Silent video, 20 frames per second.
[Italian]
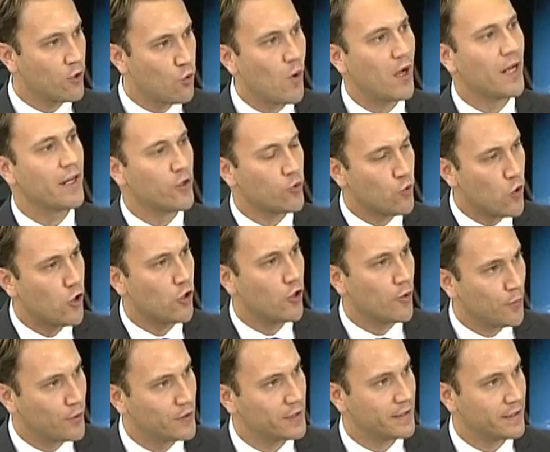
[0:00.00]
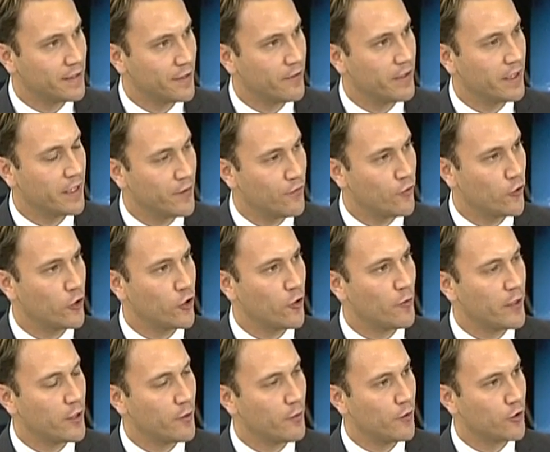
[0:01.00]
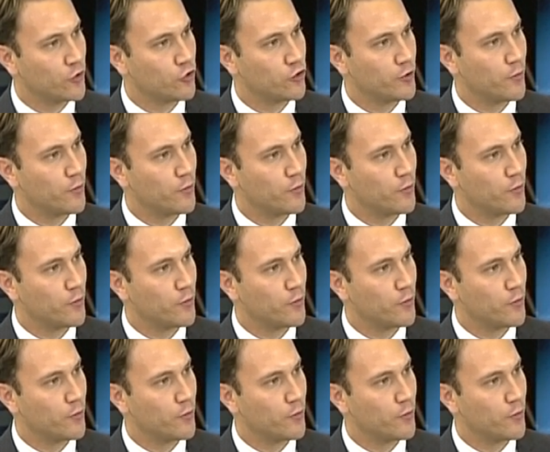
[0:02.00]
quale ruolo potete avere voi come aeroporto